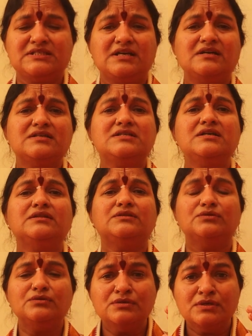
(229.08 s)

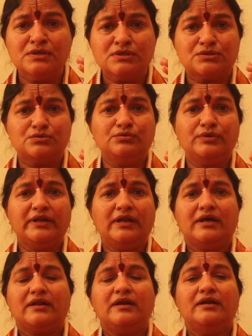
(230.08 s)
సాక్షాత్తు
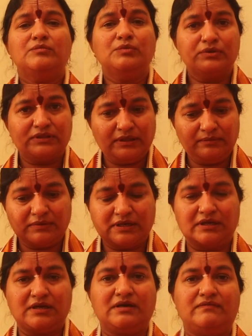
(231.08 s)
సూర్యనారాయణమూర్తే
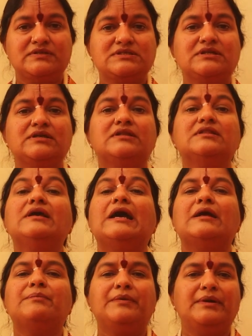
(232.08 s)
మనకి కవచం కింద
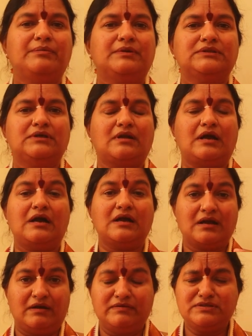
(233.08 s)
ఏర్పడిపోతారు ఆ
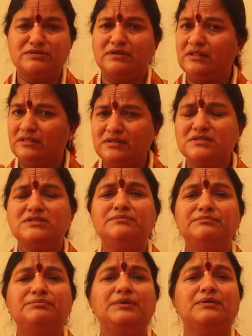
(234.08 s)
కవచం ఎంత
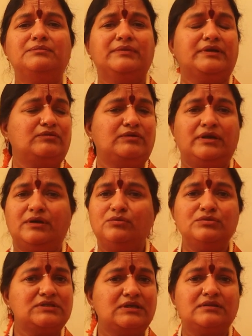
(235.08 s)
సింపుల్ మీకు
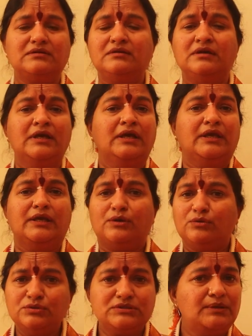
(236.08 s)
ఎక్కువ శాతం
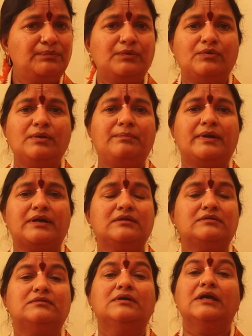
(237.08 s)
ఎక్కువసేపు కూడా
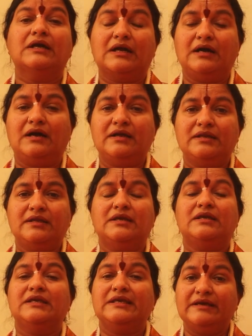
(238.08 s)
పట్టదు కానీ
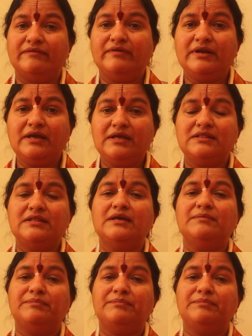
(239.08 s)
ఎవరైతే